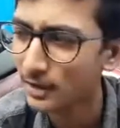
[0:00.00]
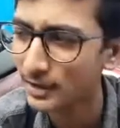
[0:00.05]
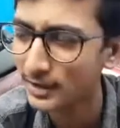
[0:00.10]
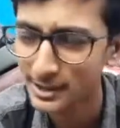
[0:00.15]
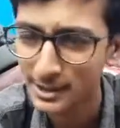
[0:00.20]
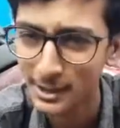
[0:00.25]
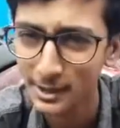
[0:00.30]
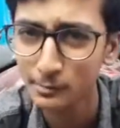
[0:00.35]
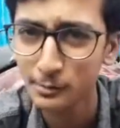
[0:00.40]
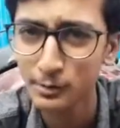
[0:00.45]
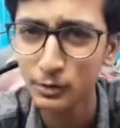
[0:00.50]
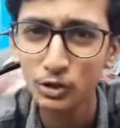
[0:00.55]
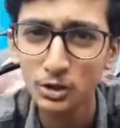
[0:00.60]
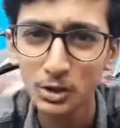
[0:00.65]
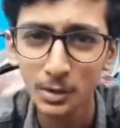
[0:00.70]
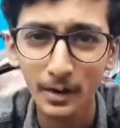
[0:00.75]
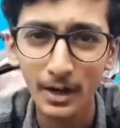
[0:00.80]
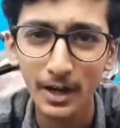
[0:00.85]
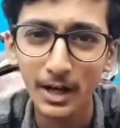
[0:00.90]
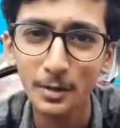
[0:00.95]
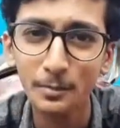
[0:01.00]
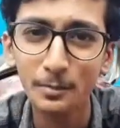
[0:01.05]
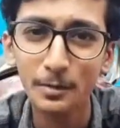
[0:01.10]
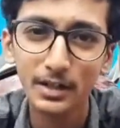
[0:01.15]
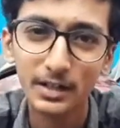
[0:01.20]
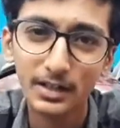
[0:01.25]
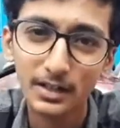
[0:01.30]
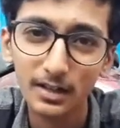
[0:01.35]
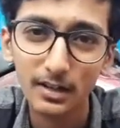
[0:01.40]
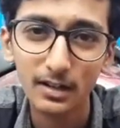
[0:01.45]
डिफरेंस uh, में तो जमा है
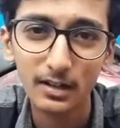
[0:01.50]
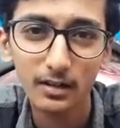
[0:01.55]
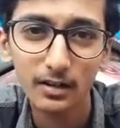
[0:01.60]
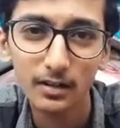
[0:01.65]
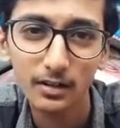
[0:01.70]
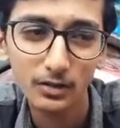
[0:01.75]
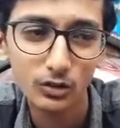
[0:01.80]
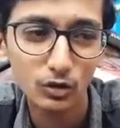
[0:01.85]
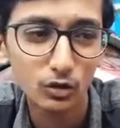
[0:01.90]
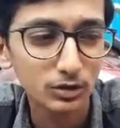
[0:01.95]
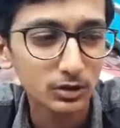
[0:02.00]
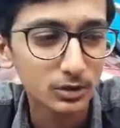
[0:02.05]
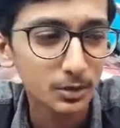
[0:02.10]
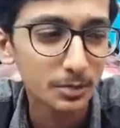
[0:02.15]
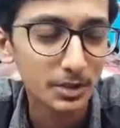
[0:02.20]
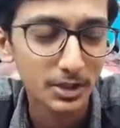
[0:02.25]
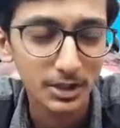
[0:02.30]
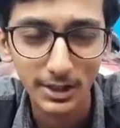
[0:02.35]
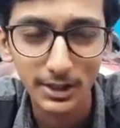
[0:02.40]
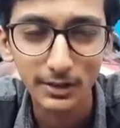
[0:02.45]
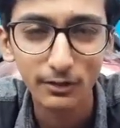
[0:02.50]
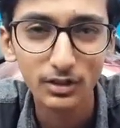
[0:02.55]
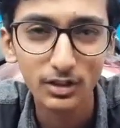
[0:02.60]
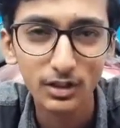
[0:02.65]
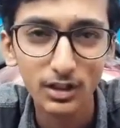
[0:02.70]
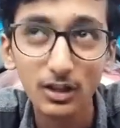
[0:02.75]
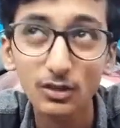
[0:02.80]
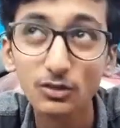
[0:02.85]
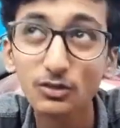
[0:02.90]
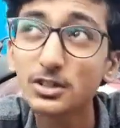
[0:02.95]
बट uh, जो जो वृद्धि
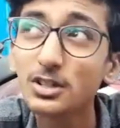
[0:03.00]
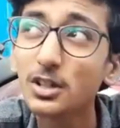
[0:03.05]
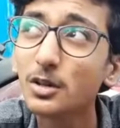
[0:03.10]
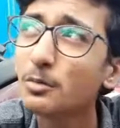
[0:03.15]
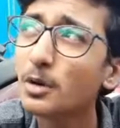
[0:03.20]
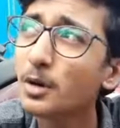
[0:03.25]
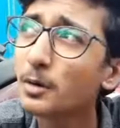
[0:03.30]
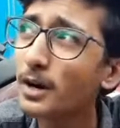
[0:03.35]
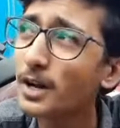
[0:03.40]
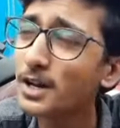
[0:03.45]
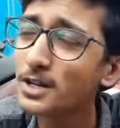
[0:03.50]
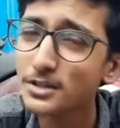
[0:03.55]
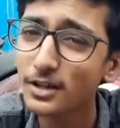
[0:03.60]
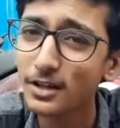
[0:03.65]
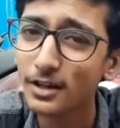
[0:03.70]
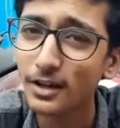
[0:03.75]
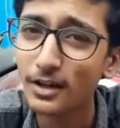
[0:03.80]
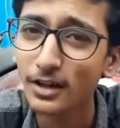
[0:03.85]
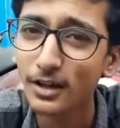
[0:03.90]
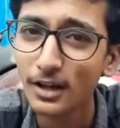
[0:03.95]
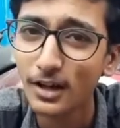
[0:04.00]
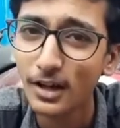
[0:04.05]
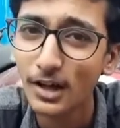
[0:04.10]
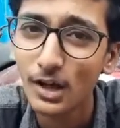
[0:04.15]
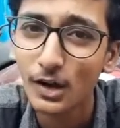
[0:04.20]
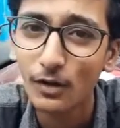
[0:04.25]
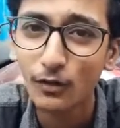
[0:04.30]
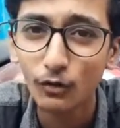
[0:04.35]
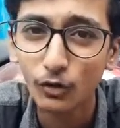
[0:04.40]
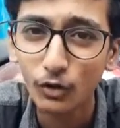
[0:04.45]
होती ना उसके माँ बारिश आ
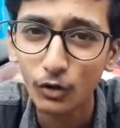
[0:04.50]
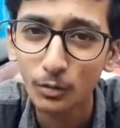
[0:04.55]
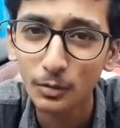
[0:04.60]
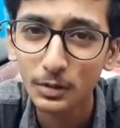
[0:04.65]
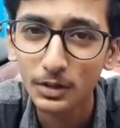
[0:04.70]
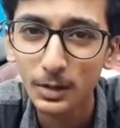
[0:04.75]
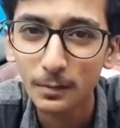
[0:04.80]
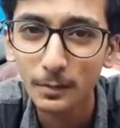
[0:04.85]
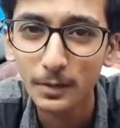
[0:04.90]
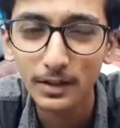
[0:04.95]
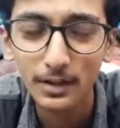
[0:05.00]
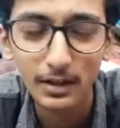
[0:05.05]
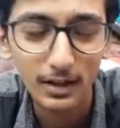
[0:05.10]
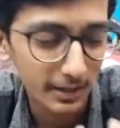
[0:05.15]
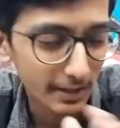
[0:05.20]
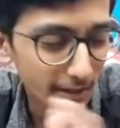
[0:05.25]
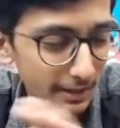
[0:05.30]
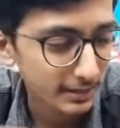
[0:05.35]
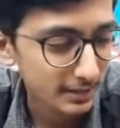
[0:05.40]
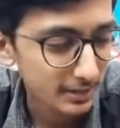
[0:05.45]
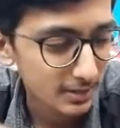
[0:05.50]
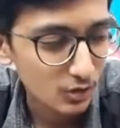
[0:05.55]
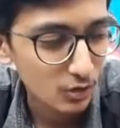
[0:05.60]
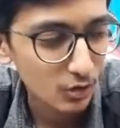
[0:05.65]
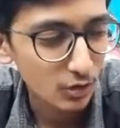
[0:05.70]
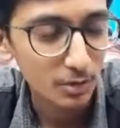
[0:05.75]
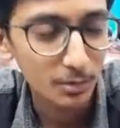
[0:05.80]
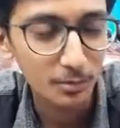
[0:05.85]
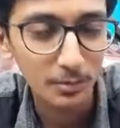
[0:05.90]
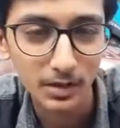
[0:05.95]
रहा वो मतलब एक अलग ही
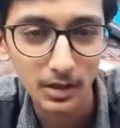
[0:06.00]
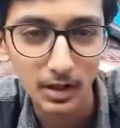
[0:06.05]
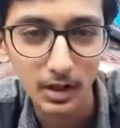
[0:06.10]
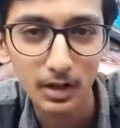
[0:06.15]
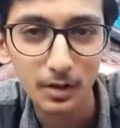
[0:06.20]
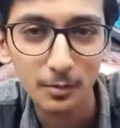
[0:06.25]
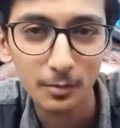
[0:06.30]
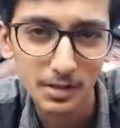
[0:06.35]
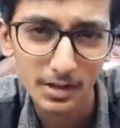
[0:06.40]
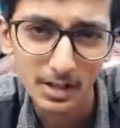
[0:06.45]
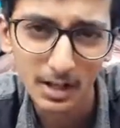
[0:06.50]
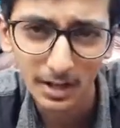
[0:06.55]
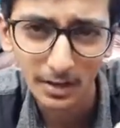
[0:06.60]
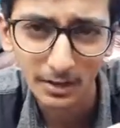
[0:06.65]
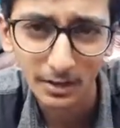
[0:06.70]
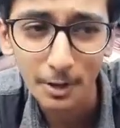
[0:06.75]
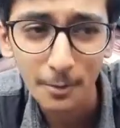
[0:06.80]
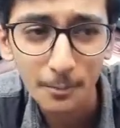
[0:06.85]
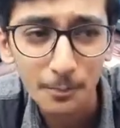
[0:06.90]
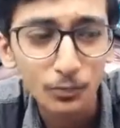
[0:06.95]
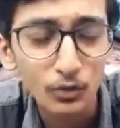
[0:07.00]
जो है मज़ा मज़ा आ रहा